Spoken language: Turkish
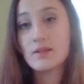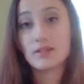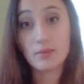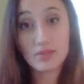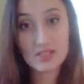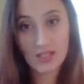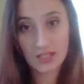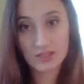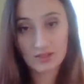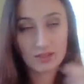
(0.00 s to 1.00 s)
Demir,
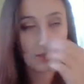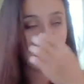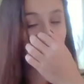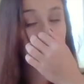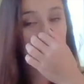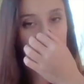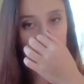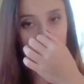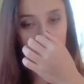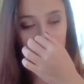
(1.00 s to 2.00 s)
şekil, e, demir
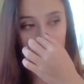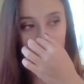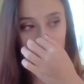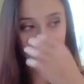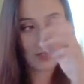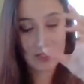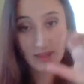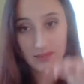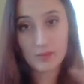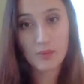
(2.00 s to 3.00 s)
şeklinde olanları var.
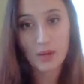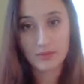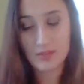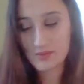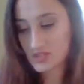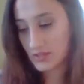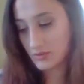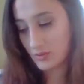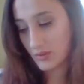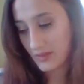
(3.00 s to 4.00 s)
Yani tamamı demir
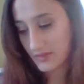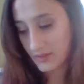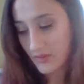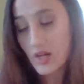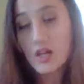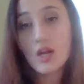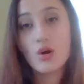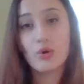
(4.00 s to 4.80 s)
şeklinde olanları var.